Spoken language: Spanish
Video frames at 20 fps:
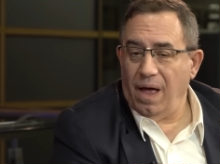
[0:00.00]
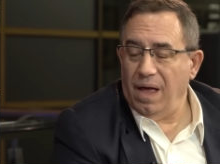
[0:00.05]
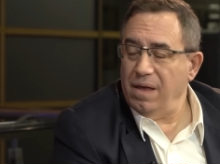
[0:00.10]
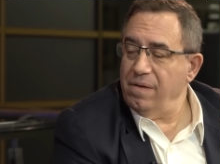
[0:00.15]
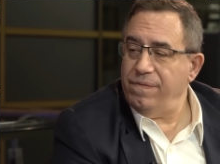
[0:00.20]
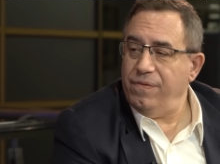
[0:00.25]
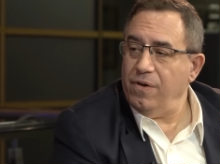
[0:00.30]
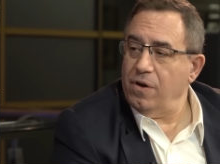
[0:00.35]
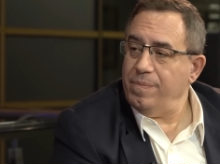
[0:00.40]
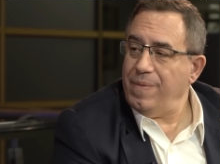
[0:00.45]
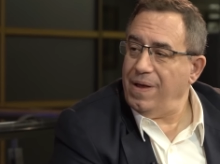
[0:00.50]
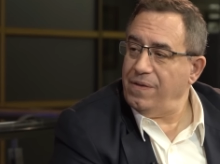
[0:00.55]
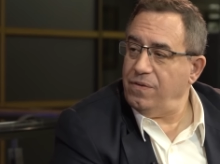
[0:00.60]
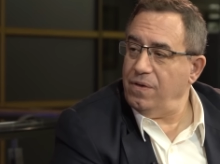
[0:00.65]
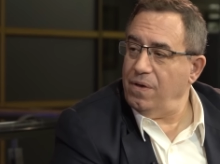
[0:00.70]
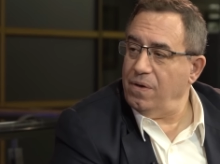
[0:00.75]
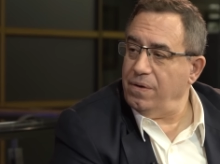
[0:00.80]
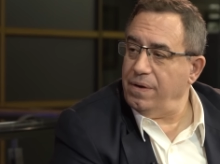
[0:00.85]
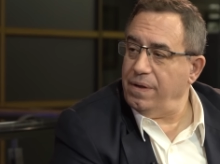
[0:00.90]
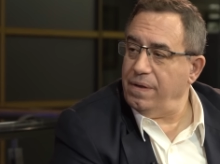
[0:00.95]
a
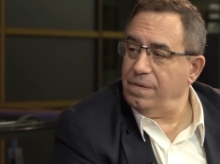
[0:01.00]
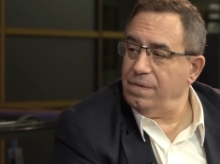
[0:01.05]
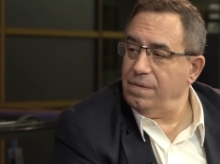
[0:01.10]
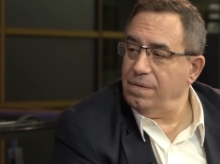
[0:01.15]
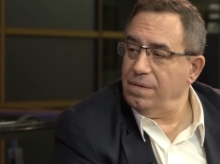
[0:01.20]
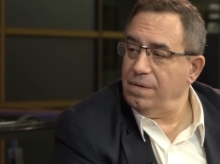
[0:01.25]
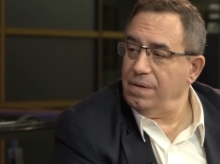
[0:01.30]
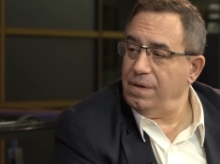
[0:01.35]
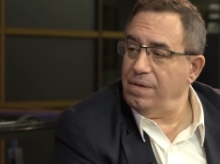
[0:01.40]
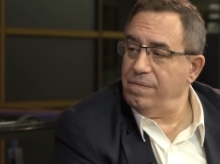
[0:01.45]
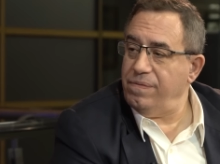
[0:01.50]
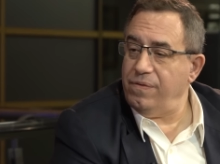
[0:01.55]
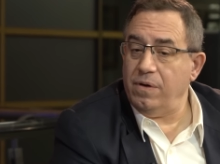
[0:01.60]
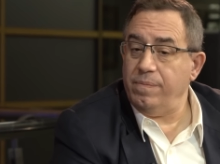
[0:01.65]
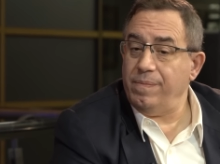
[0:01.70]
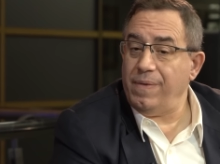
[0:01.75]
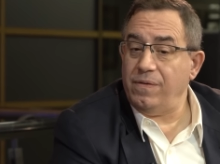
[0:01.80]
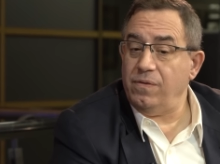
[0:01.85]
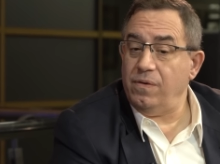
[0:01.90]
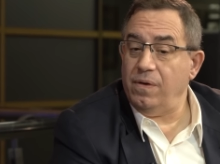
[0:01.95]
informaciones,
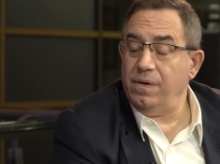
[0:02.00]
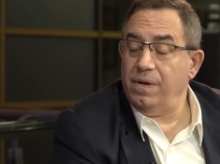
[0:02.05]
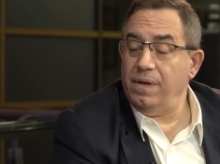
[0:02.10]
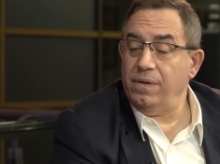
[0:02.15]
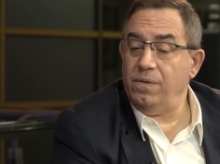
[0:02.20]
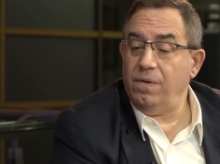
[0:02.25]
informaciones.